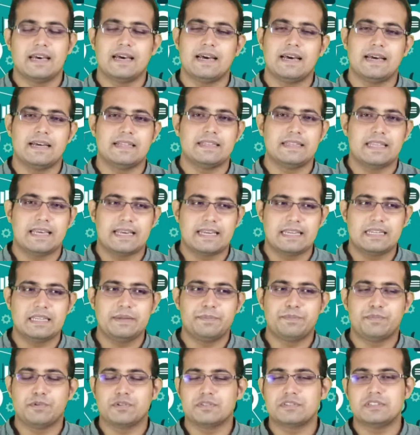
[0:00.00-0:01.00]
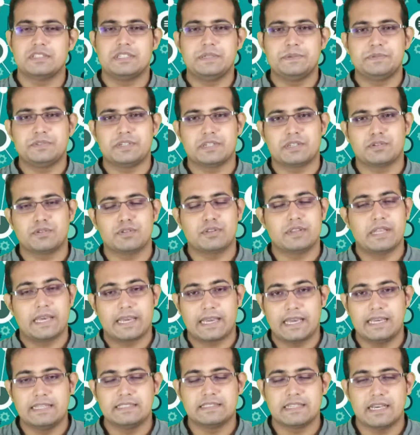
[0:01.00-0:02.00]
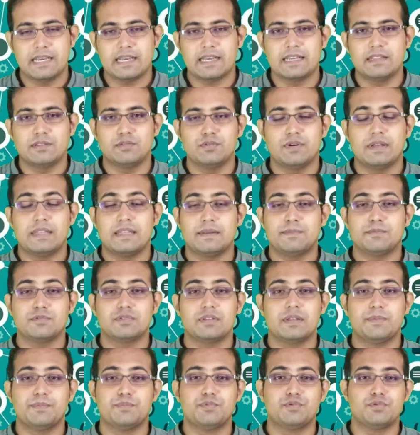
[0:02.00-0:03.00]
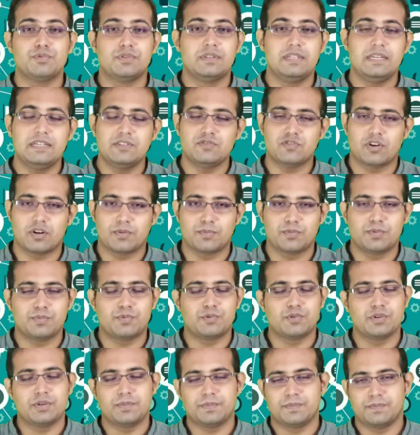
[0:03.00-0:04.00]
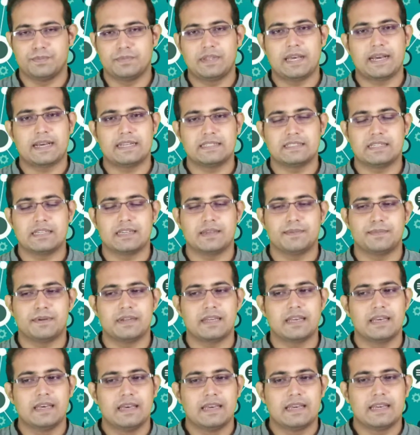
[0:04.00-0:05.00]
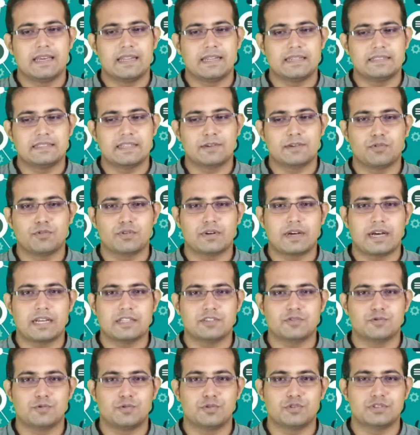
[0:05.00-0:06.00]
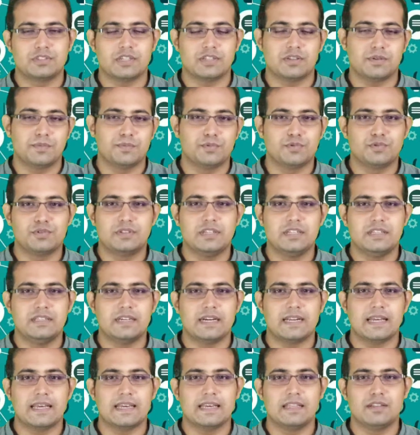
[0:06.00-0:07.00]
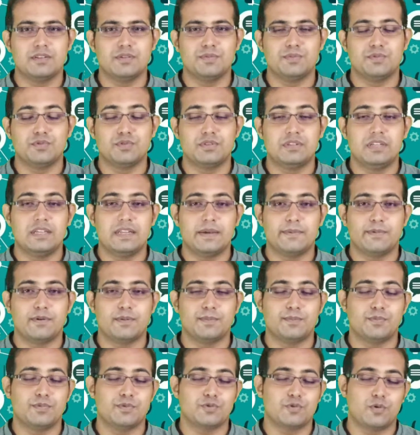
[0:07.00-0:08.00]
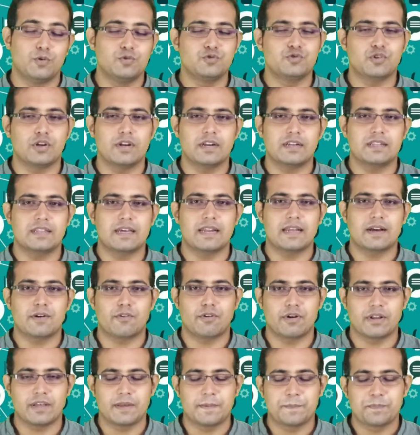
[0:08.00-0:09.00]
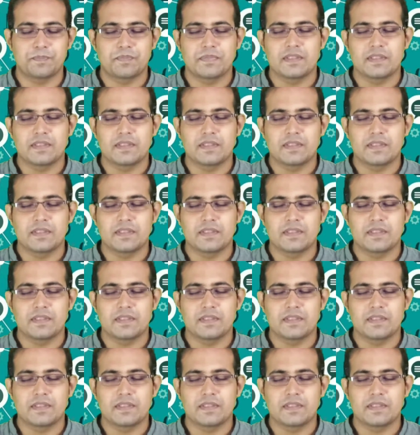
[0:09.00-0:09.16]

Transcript: হ্যাঁ নেগেটিভ পজিটিভ সেটা তো থেকেই যায় কিন্তু এদের মধ্যে বুদ্ধি সর্বোপরি দেখা যায় মানে এরা কোনো কাজ করছে তো বুদ্ধির দ্বারাই কিন্তু বুদ্ধির এবং কৌশলের দ্বারা করে